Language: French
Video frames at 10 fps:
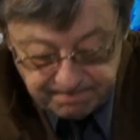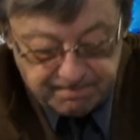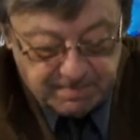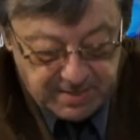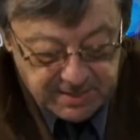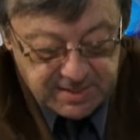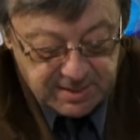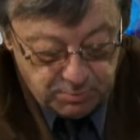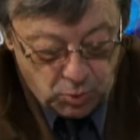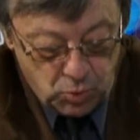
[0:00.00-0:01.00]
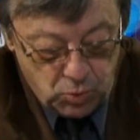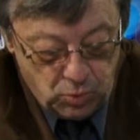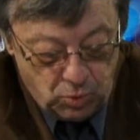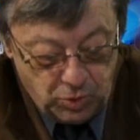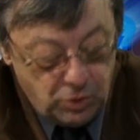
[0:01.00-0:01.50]
Merci beaucoup
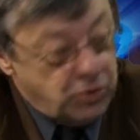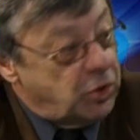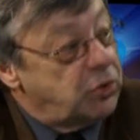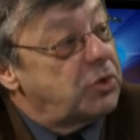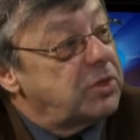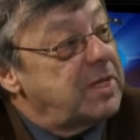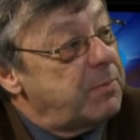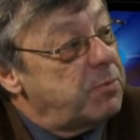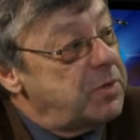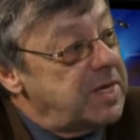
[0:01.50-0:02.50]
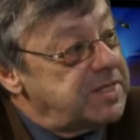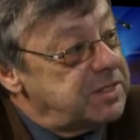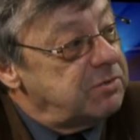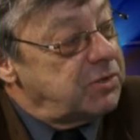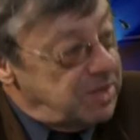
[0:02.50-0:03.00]
au nom de toute la
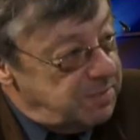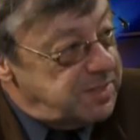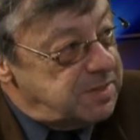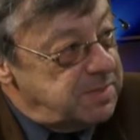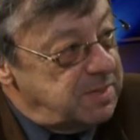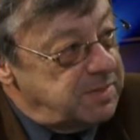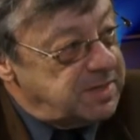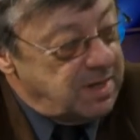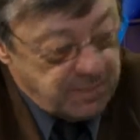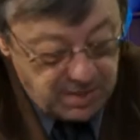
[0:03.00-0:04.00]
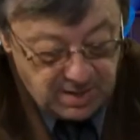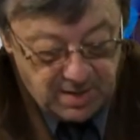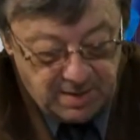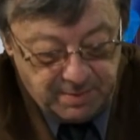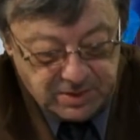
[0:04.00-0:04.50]
population de la Miss témiscamingue
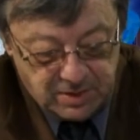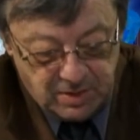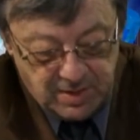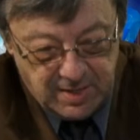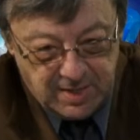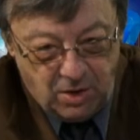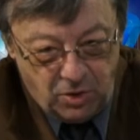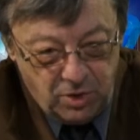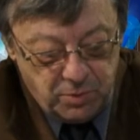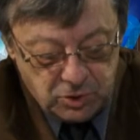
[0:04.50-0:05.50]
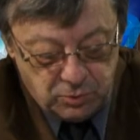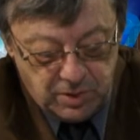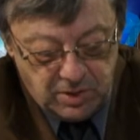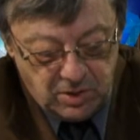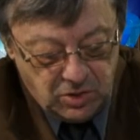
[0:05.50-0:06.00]
parce qu'on a besoin